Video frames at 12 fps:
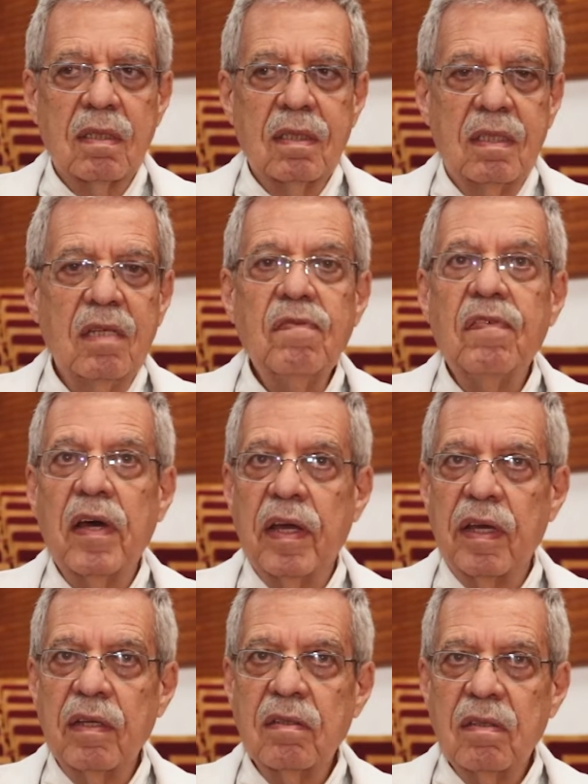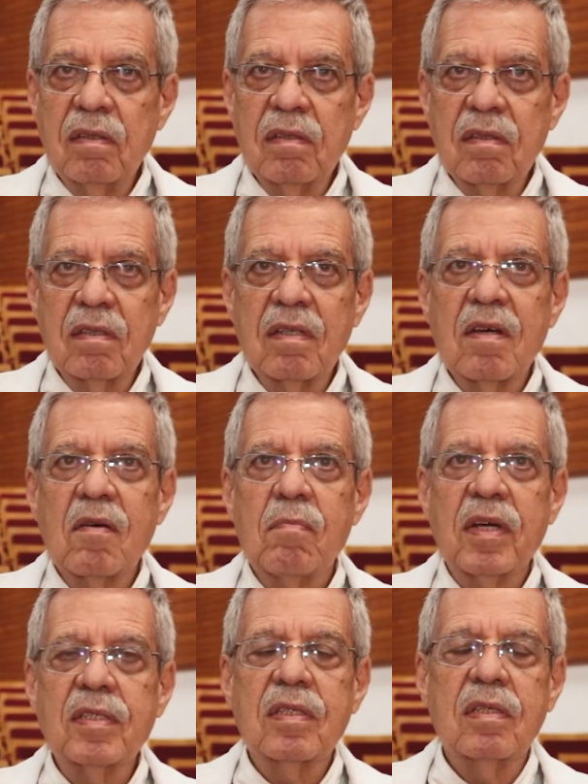diferentes,
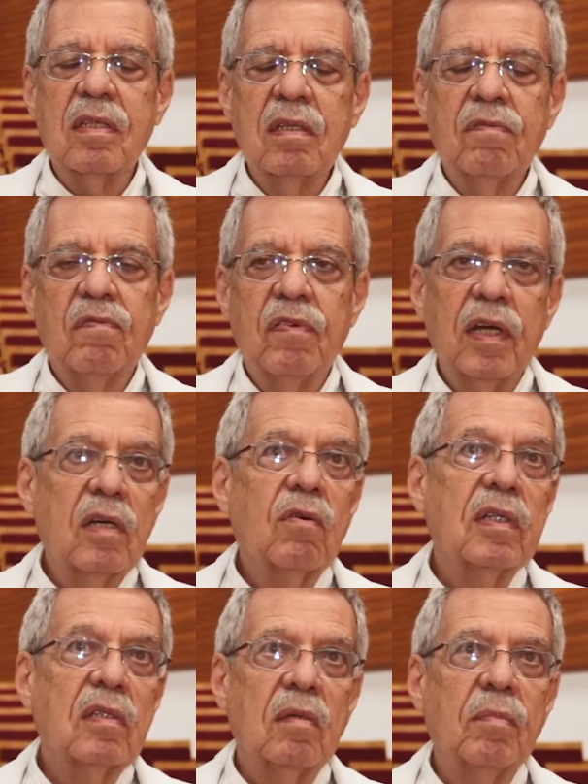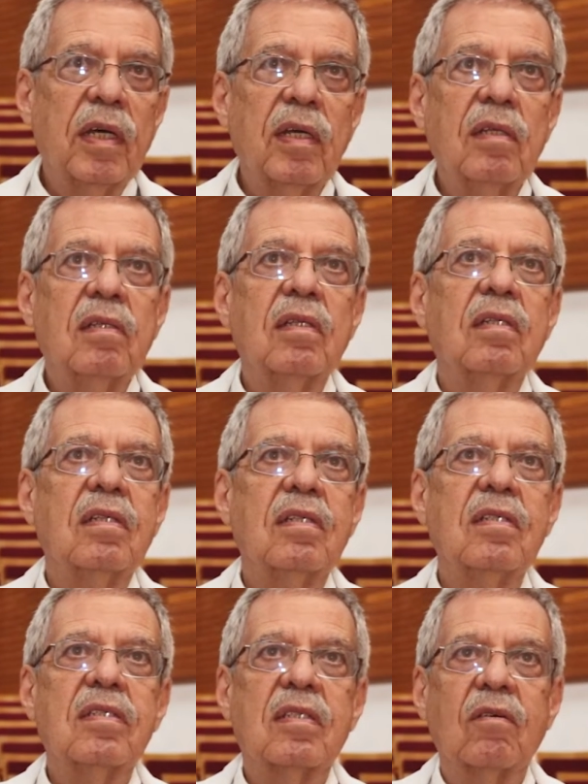mas que frequentemente
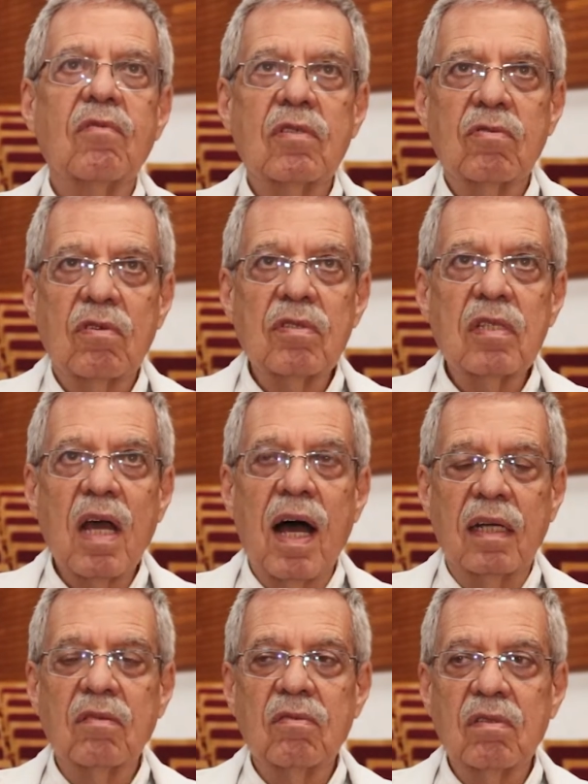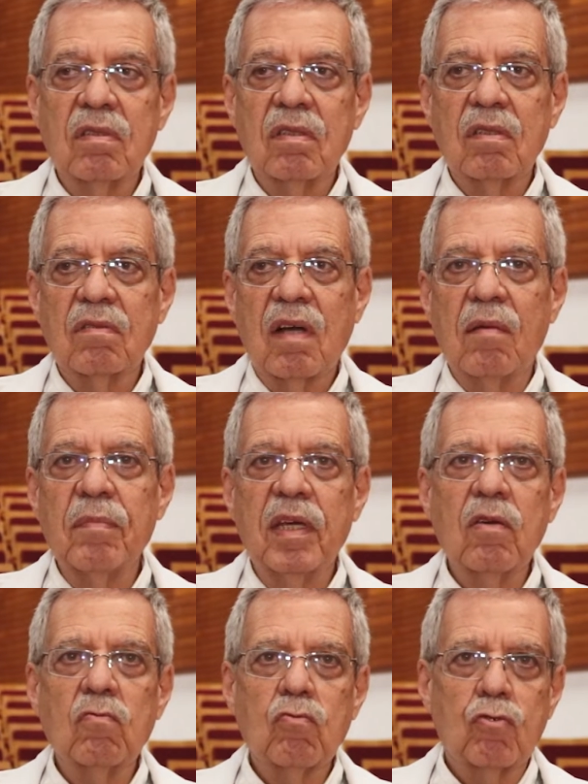estão associados,
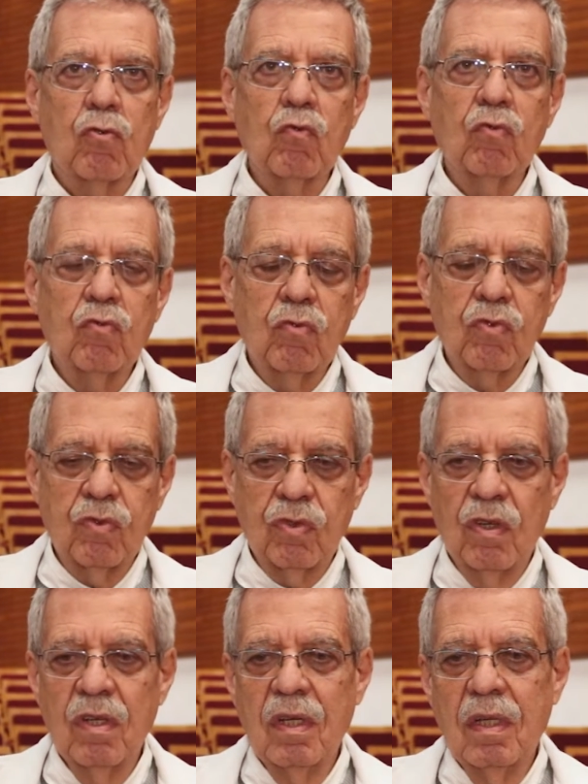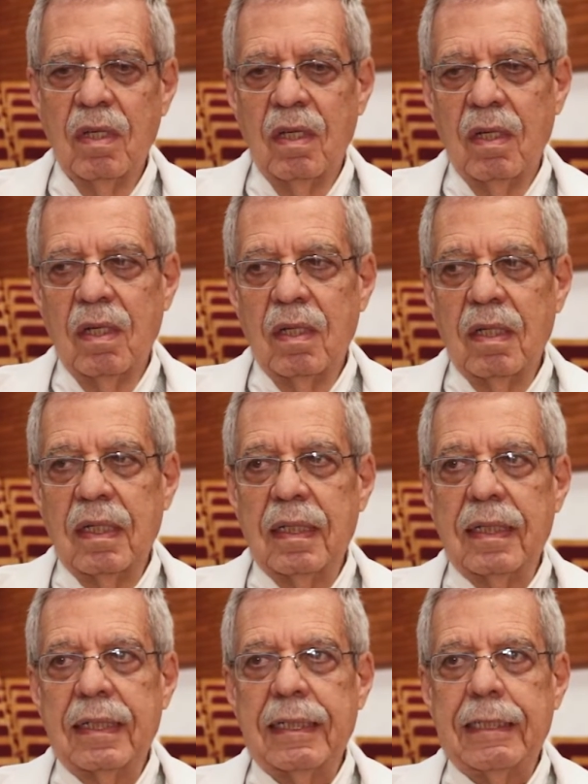caminham juntos.
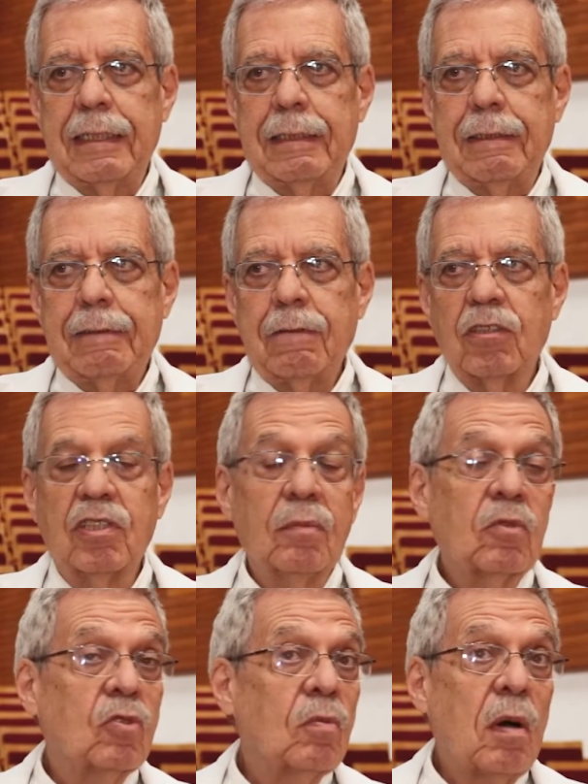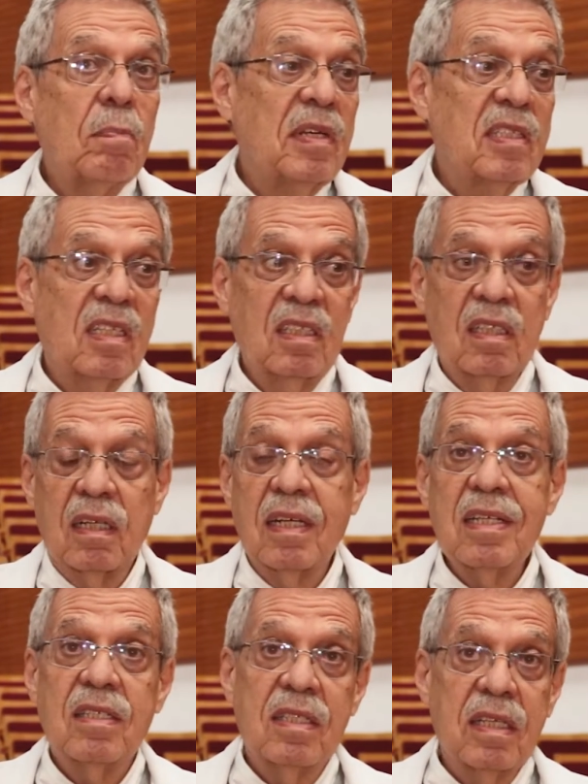Uh, nós temos uma pesquisa
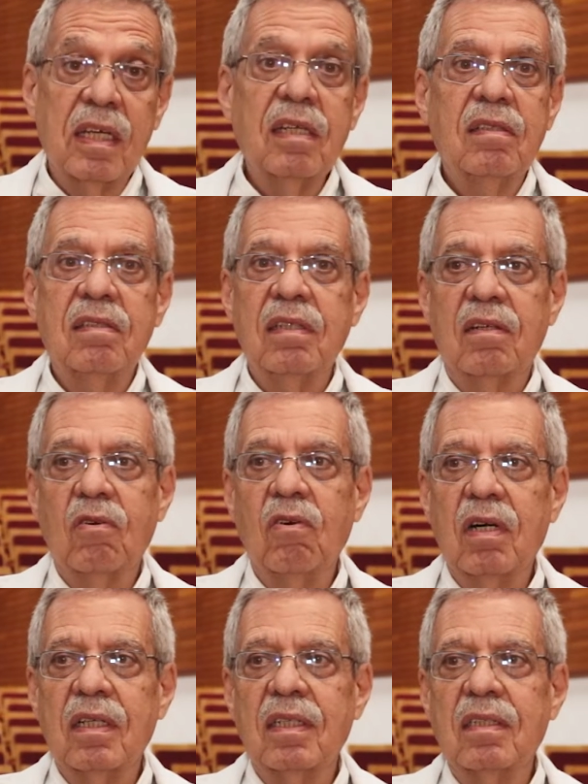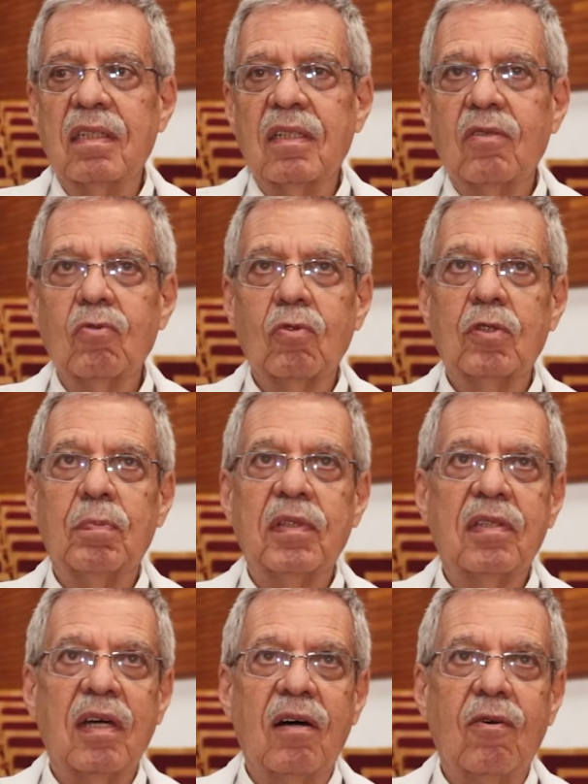recente agora do
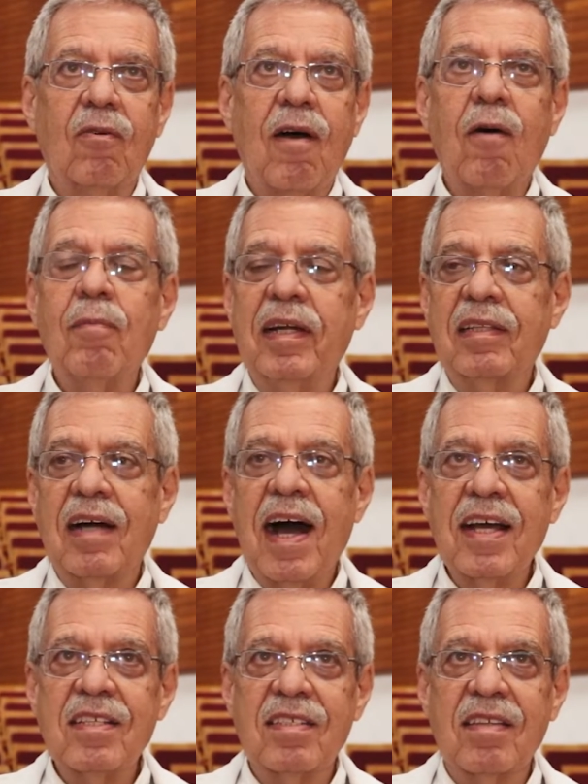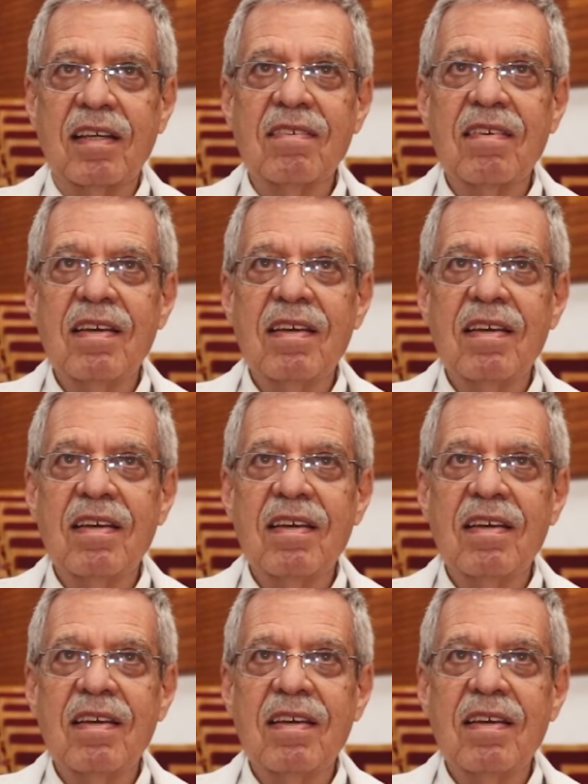Hospital Albert Einstein,